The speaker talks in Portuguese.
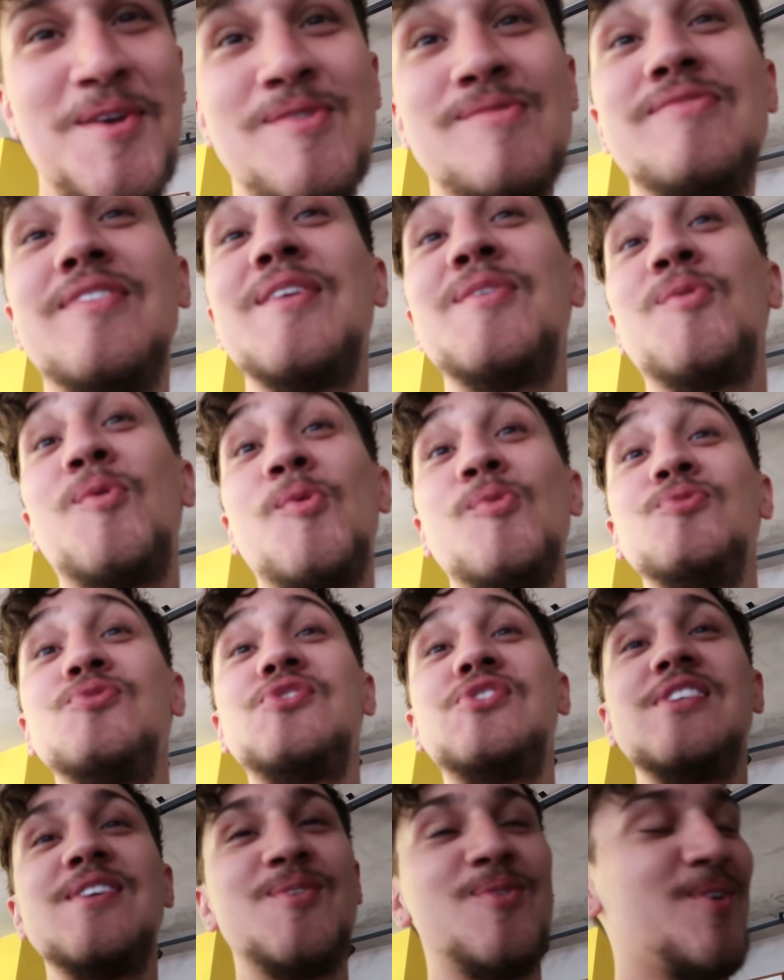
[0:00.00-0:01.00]
Eu falei, eu
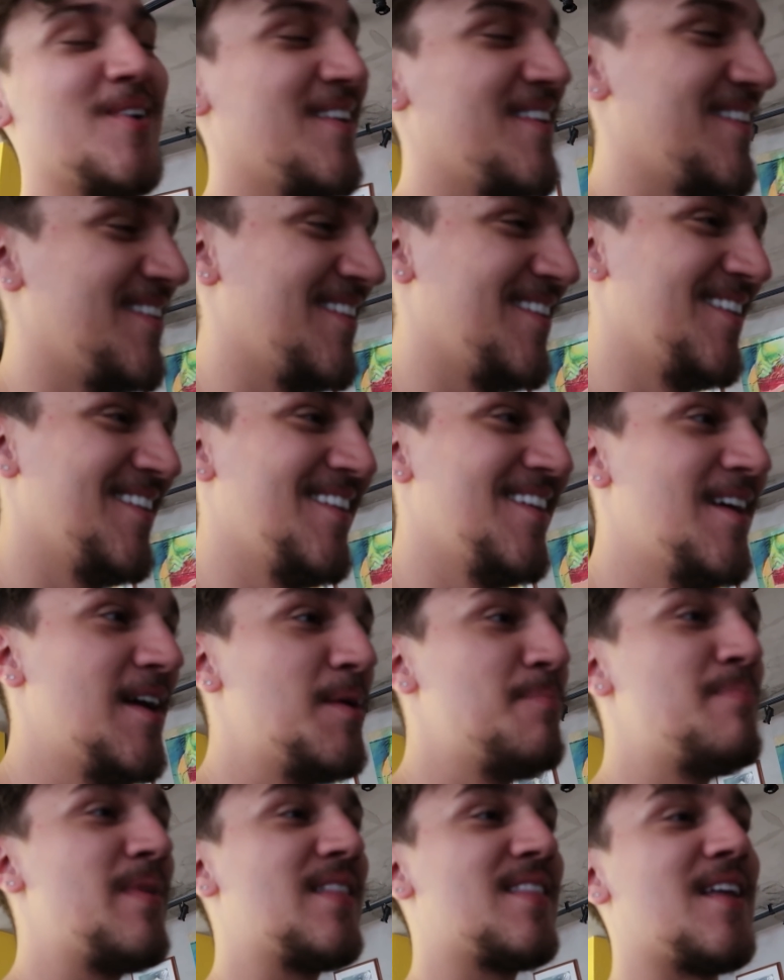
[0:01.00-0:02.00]
consigo.
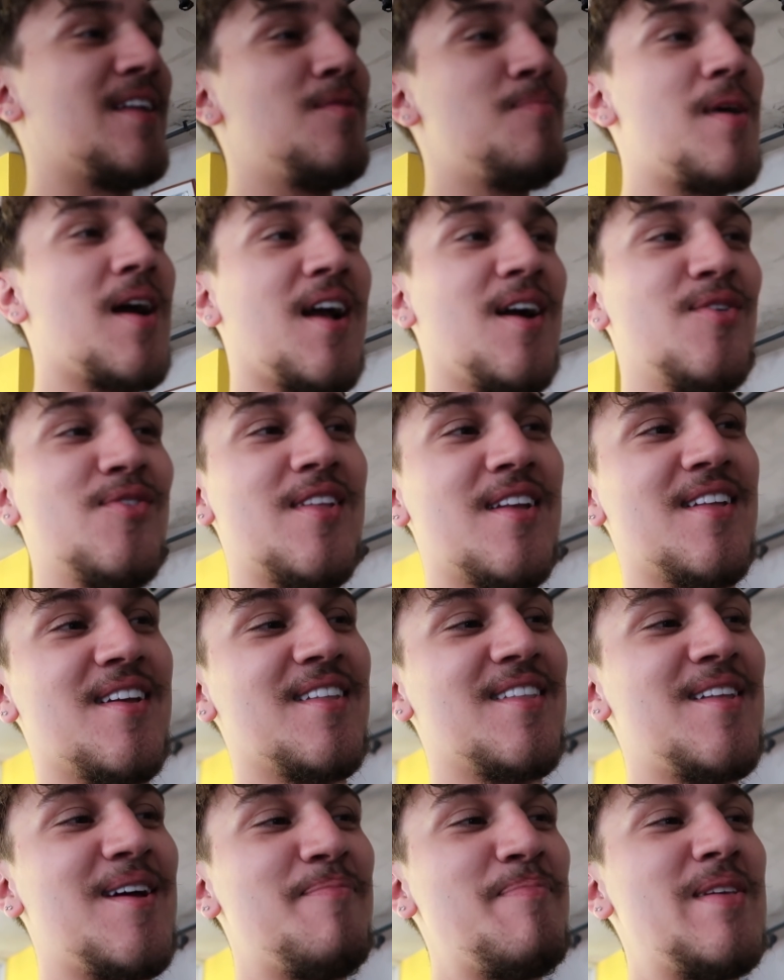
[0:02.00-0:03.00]
Metade do macarrão o tá
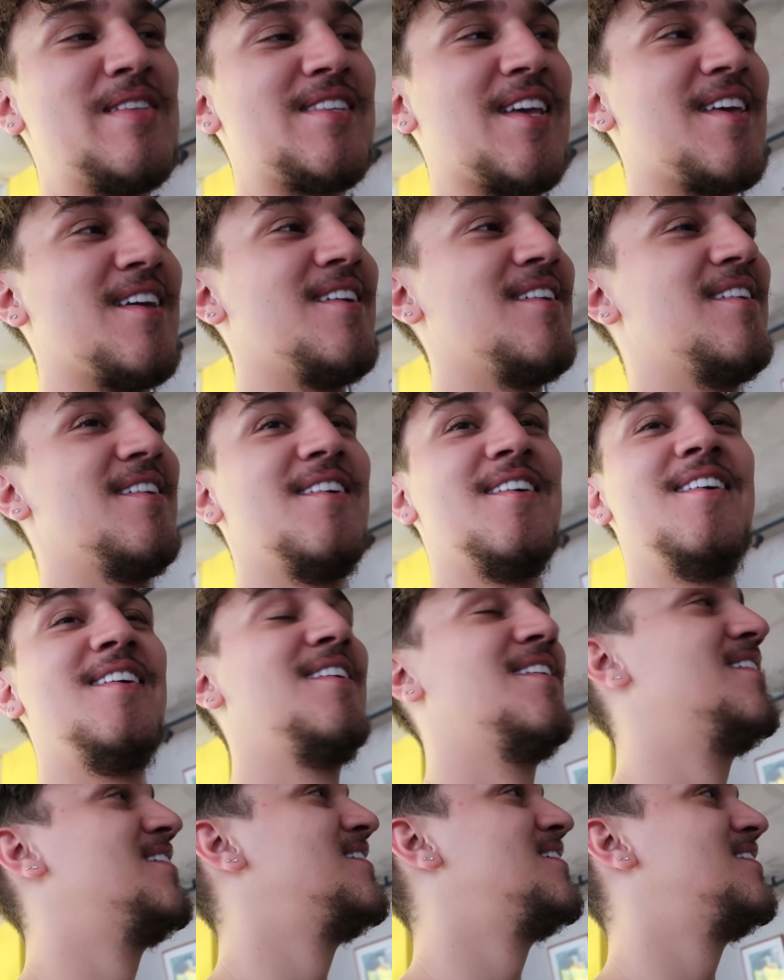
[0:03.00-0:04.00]
na, na mesa é aqui. Que a
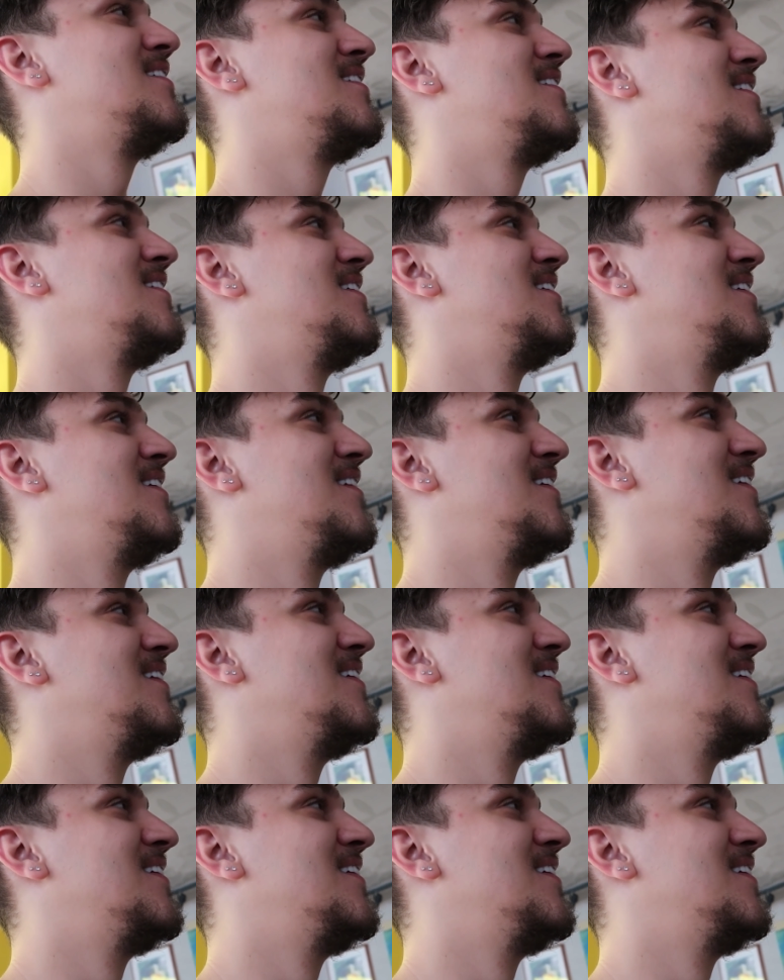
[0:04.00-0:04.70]
coordenação, tipo,